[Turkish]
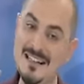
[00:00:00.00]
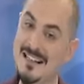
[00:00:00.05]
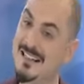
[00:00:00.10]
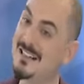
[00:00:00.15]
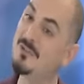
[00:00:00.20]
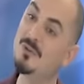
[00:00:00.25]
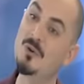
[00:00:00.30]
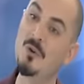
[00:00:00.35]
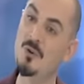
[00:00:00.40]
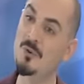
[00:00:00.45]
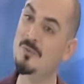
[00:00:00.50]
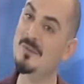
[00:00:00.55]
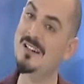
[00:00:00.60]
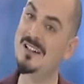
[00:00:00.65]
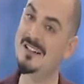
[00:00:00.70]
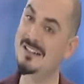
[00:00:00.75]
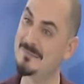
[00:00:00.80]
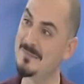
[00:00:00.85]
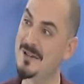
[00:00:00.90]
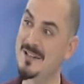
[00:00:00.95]
gidiyor
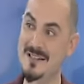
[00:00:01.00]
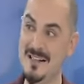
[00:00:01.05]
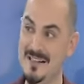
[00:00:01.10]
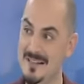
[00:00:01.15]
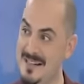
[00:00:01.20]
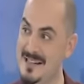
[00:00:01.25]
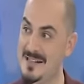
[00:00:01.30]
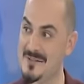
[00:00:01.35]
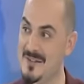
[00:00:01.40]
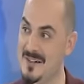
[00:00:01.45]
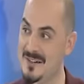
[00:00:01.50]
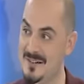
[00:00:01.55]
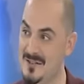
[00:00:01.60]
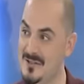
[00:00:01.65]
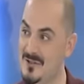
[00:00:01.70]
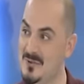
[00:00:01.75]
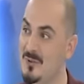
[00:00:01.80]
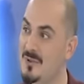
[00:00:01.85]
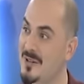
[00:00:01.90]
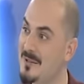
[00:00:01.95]
olmalarının bazen
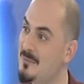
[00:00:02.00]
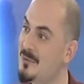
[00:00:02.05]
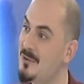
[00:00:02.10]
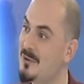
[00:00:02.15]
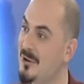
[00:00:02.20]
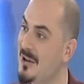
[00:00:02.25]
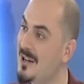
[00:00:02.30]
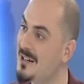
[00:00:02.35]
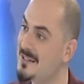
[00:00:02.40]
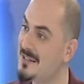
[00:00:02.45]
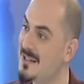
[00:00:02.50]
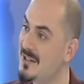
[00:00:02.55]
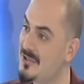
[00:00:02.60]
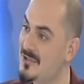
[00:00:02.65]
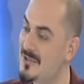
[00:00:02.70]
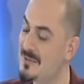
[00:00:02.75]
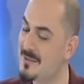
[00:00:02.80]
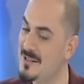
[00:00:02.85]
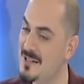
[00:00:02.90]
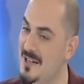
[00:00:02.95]
dezavantajı da olabiliyor.
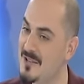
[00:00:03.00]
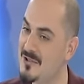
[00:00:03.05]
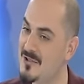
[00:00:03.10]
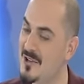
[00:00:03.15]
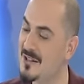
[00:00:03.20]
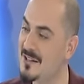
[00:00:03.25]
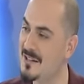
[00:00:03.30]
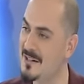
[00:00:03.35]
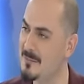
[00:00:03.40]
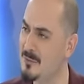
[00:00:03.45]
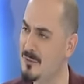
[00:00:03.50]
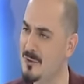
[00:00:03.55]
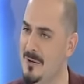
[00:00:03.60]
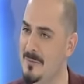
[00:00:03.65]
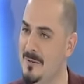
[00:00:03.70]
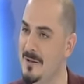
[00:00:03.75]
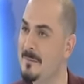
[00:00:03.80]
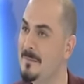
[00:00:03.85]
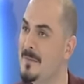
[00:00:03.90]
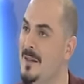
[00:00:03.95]
Arkadaşlarımız heyecanlanabiliyor
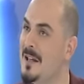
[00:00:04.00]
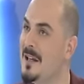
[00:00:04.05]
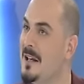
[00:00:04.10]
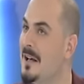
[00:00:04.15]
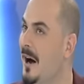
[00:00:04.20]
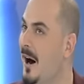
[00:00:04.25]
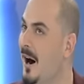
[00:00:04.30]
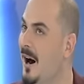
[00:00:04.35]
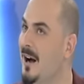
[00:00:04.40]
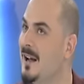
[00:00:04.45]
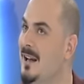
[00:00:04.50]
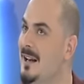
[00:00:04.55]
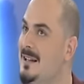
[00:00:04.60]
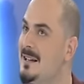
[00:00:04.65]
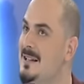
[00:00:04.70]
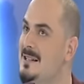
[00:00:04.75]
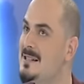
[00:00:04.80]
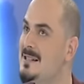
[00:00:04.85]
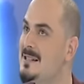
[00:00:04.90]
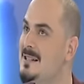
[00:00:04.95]
ama aile
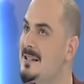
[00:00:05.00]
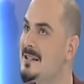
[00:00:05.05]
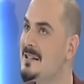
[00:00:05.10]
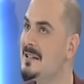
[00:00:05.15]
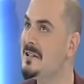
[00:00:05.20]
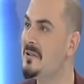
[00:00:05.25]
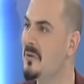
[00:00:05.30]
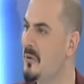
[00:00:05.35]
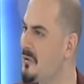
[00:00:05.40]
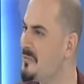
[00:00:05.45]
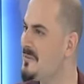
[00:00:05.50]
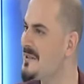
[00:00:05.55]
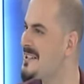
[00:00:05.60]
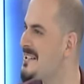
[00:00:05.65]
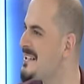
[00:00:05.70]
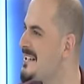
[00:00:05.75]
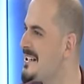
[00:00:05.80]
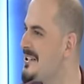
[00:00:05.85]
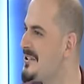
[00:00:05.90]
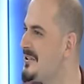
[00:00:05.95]
desteği olması
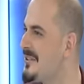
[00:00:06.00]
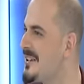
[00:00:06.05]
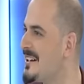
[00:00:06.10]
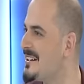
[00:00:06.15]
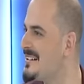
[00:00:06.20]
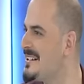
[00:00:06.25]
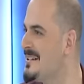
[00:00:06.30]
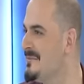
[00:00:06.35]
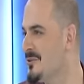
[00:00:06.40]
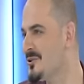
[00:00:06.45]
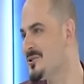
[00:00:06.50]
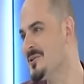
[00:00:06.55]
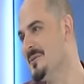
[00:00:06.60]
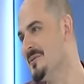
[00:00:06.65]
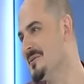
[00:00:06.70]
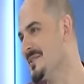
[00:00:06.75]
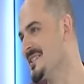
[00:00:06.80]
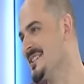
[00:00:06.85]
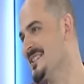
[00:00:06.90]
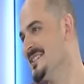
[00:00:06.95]
gerekiyor herhalde değil mi hocam?
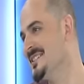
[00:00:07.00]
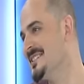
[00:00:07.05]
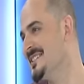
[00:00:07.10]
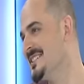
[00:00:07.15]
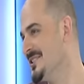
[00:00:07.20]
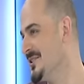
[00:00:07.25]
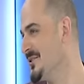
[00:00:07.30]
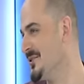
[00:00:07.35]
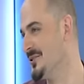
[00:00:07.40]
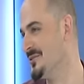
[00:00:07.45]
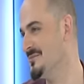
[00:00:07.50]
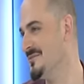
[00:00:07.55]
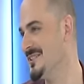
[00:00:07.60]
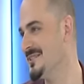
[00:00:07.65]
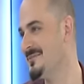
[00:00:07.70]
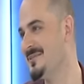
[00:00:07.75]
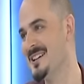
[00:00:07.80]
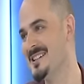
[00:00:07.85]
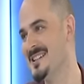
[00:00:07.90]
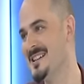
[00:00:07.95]
Ama sınırı ne
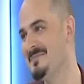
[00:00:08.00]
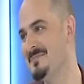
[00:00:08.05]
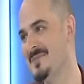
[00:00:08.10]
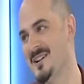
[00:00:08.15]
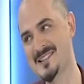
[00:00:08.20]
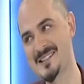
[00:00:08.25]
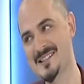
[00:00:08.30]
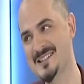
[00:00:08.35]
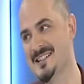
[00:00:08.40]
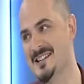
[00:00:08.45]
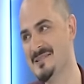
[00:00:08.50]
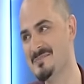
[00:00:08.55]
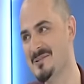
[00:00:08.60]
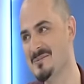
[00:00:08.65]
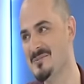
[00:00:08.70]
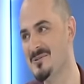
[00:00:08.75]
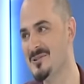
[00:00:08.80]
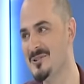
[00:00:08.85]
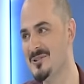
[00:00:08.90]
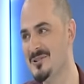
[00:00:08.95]
olmalı? Bazen baskı da
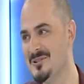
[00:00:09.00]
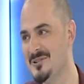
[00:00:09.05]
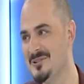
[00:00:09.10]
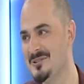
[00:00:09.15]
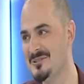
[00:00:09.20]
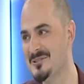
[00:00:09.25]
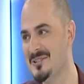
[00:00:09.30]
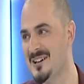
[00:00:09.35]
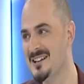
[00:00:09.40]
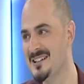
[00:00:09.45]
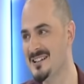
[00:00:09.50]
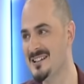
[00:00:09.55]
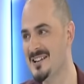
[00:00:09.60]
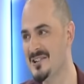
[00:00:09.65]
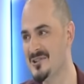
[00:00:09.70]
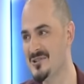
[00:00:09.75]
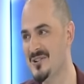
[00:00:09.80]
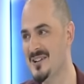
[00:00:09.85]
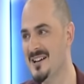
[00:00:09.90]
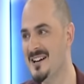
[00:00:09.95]
yapabiliyor e,
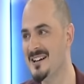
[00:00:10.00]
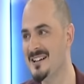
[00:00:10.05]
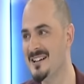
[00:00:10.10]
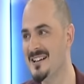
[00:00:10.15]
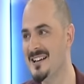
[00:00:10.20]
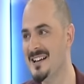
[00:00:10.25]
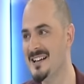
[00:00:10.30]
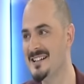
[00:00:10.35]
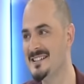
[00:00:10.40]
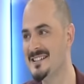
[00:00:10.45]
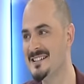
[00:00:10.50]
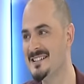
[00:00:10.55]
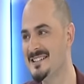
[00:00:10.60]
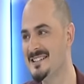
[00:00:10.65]
arkadaşlar, aileler. Evet.